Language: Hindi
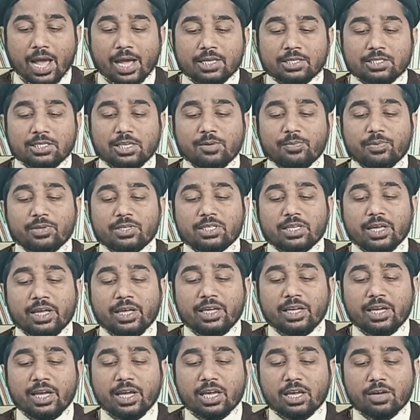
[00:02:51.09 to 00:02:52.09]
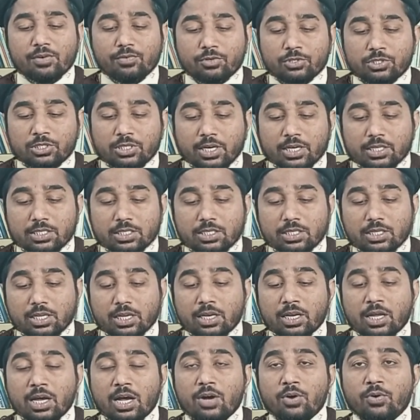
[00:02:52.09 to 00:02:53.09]
ऐसे में सही है कि वो शख्स
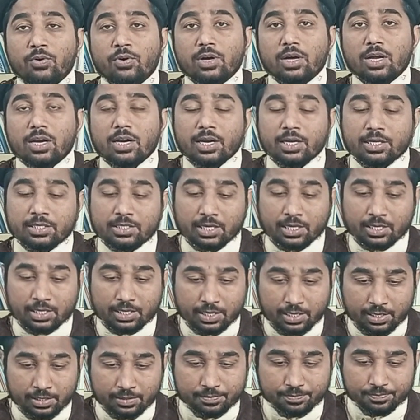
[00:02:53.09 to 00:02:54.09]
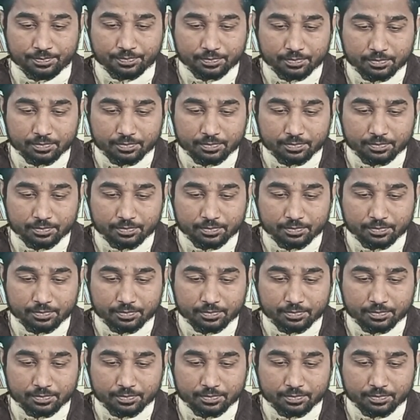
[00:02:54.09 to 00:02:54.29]
तनहा होकर रह जाता है